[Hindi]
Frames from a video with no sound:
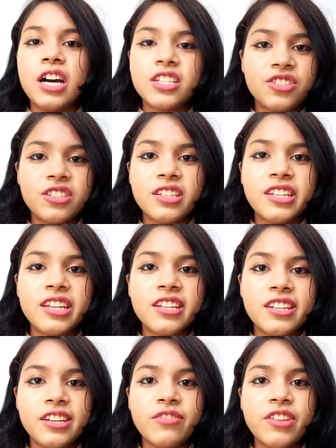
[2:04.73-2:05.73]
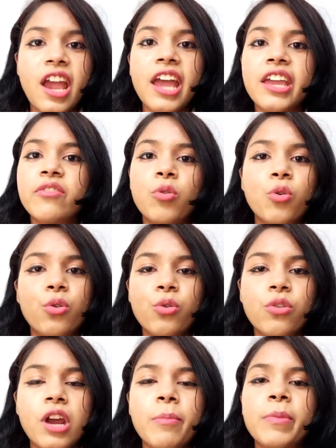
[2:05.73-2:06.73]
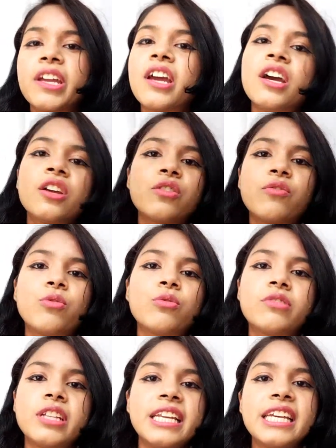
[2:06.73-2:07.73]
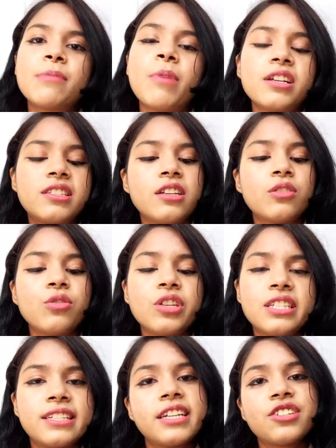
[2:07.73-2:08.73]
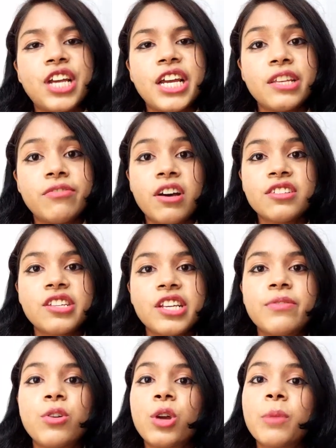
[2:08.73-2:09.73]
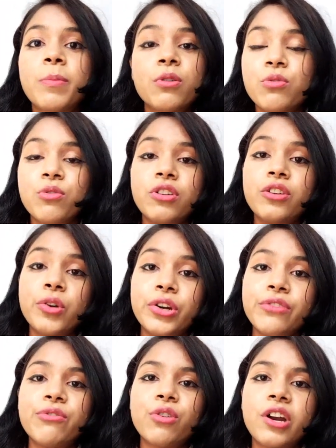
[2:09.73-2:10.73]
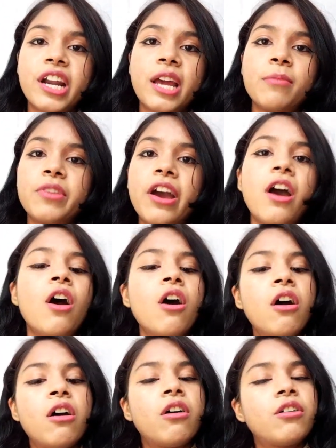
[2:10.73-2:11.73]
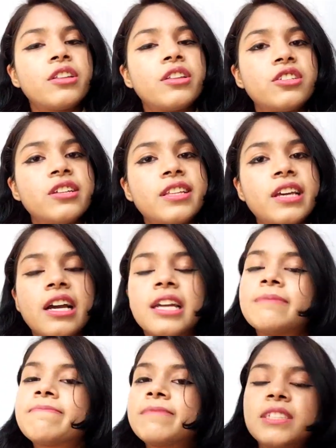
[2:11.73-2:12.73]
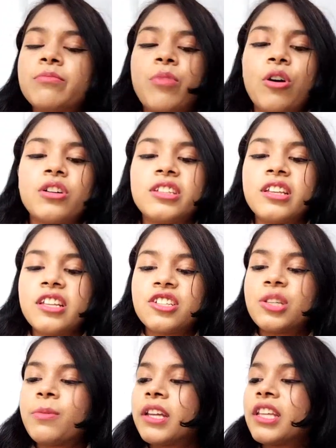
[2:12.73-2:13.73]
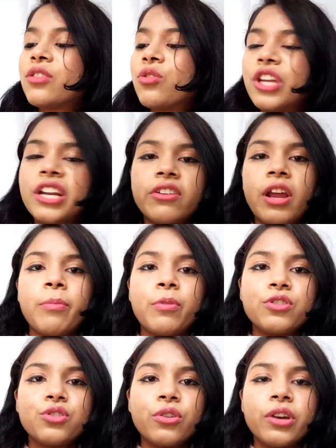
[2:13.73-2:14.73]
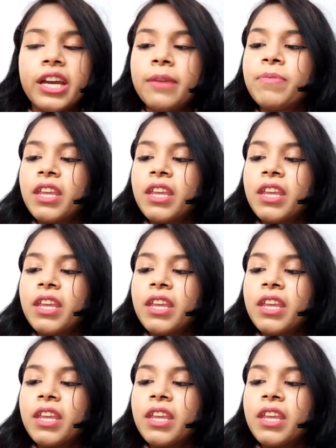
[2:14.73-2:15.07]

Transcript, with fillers: ढांच से ही डिलीवरी आई है वो गुरुग्राम में है तो वो दिल्ली के पास ही है तो इसलिए शायद ये फास्ट डिलीवरी होगी बट उन्होंने ट्वेंटी का टाइम दिया और इतनी जल्दी आ गई बहुत ही ज्यादा अच्छी बात है तो ये ट्राईपोर्ट जो है